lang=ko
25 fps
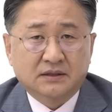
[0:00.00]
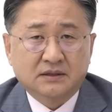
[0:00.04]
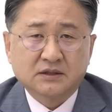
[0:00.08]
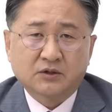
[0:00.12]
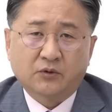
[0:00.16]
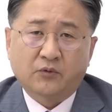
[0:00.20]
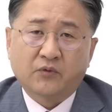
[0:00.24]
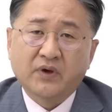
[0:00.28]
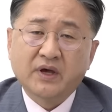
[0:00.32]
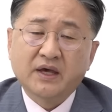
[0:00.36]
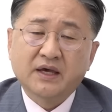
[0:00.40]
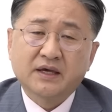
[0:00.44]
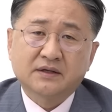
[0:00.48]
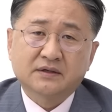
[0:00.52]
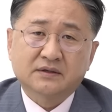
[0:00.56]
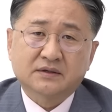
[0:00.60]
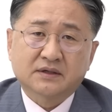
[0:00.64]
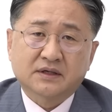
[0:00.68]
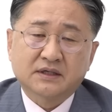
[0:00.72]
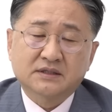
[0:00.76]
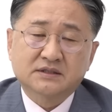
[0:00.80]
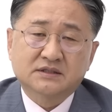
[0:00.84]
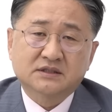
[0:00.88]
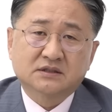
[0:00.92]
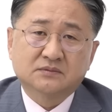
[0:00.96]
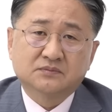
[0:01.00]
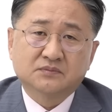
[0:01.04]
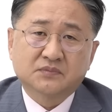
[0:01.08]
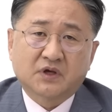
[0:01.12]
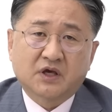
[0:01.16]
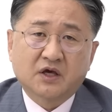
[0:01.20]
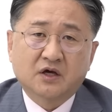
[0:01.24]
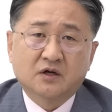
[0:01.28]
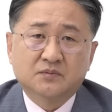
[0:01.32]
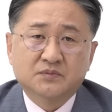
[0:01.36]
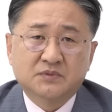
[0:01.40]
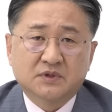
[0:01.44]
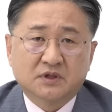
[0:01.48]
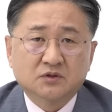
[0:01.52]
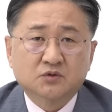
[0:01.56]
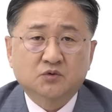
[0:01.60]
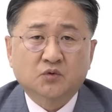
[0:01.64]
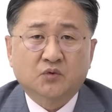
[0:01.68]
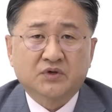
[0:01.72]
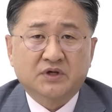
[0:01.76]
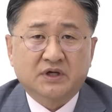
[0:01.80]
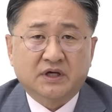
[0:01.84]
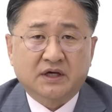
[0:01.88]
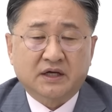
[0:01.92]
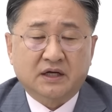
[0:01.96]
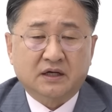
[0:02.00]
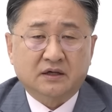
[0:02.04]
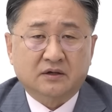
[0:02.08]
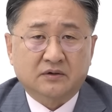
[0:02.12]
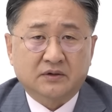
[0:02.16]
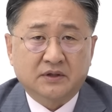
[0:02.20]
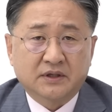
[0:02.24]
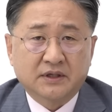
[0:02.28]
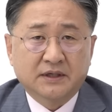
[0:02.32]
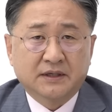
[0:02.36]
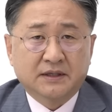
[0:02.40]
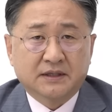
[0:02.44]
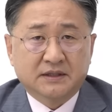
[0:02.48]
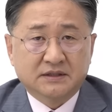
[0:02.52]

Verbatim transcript: 근데 왜 이렇게 지금 계엄령을 또 이야기할 거예요?